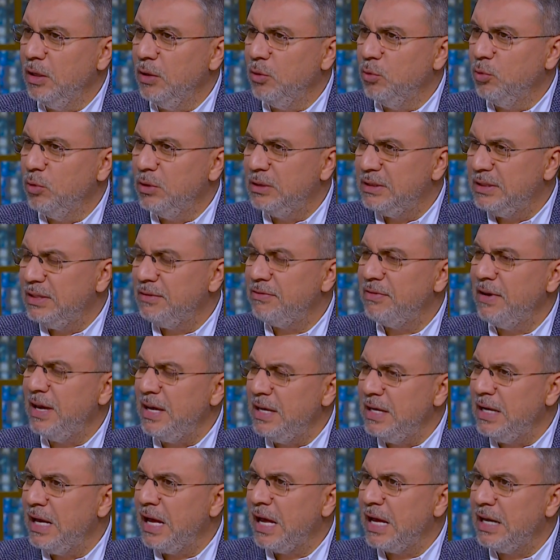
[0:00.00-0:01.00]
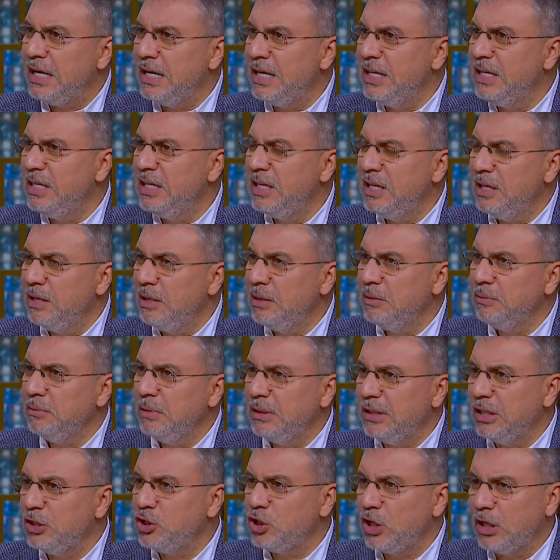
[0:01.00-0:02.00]
واتفقنا على ان
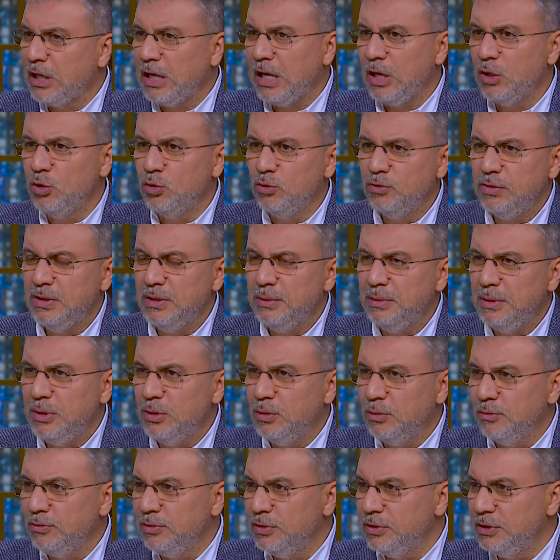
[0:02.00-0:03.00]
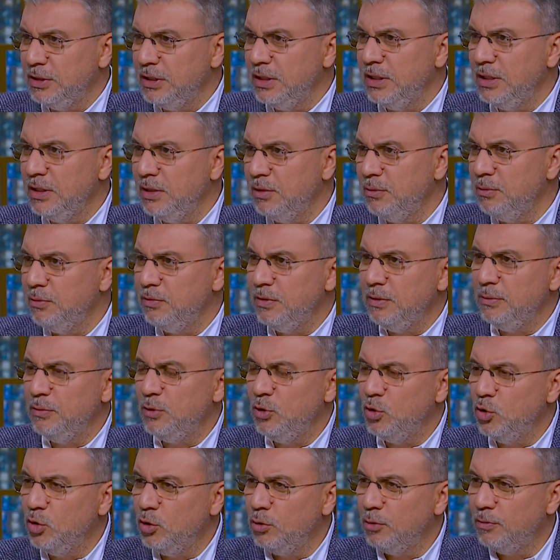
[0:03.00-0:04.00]
بيتشكلوا في منهم فطير في
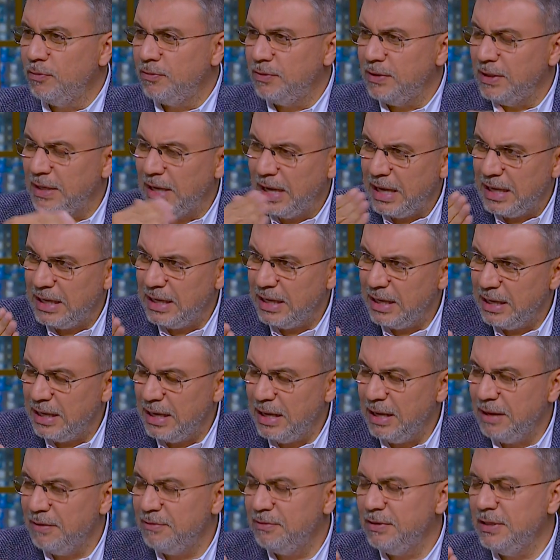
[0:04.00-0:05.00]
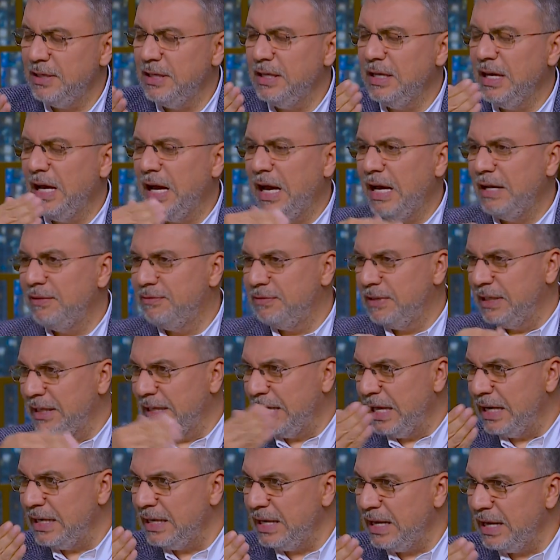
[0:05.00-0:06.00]
منهم في على في في
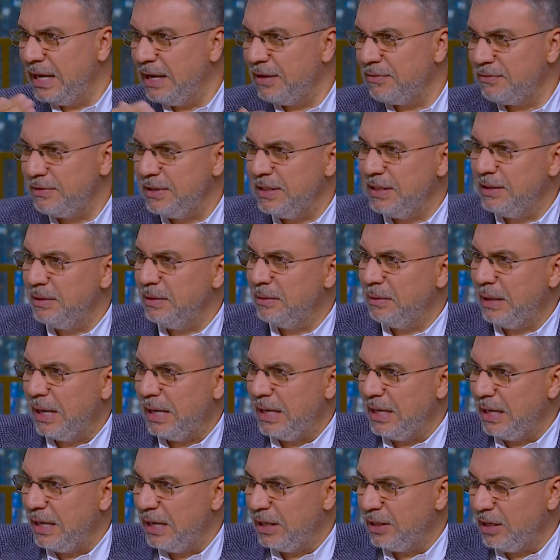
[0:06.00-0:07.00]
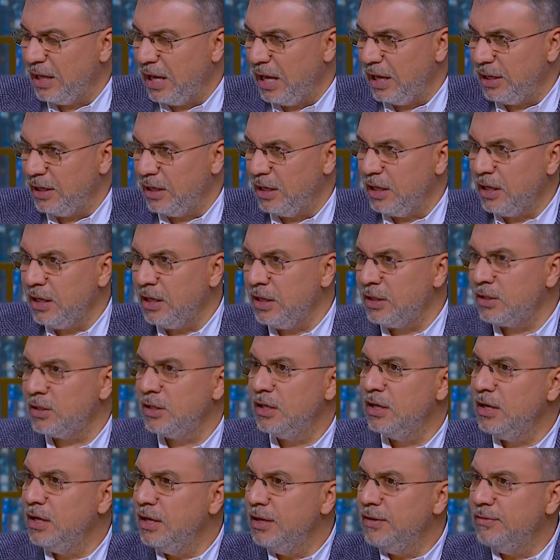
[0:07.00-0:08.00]
الجنه في على انهار
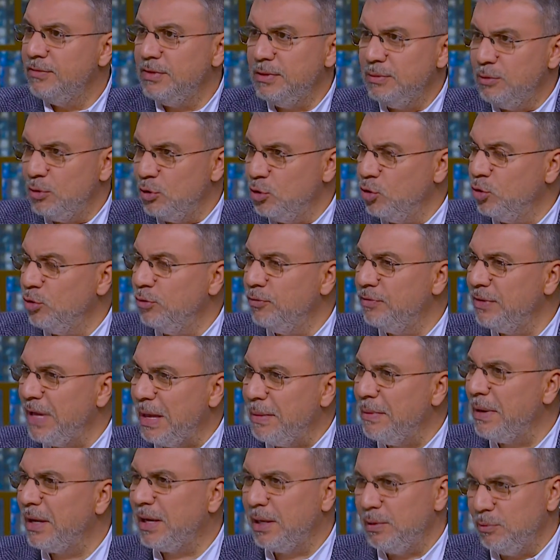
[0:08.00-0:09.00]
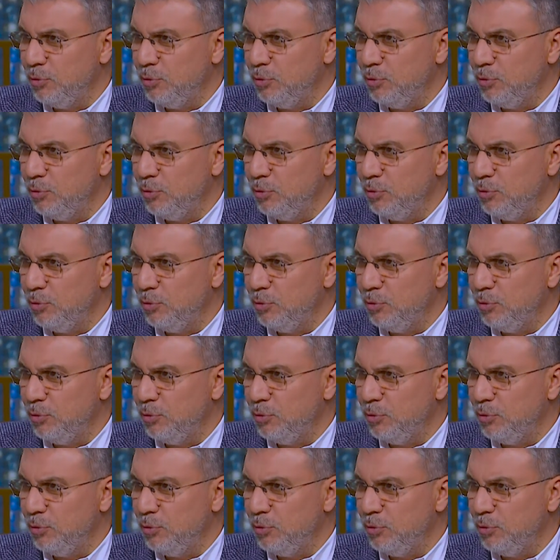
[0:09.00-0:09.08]
في منهم في اماكن